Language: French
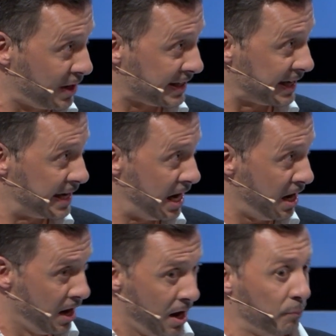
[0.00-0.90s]
la
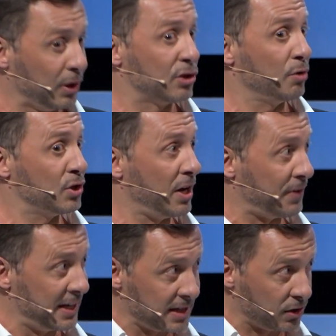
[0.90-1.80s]
CIA, pour les obliger à
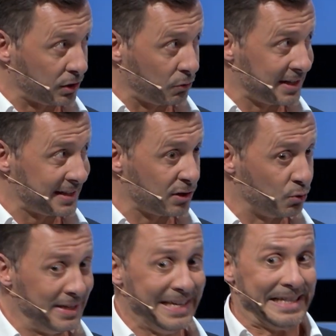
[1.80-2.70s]
faire les attentats aux
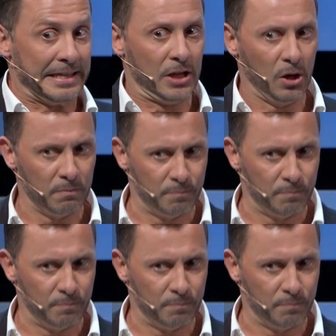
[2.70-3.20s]
États-Unis, dans le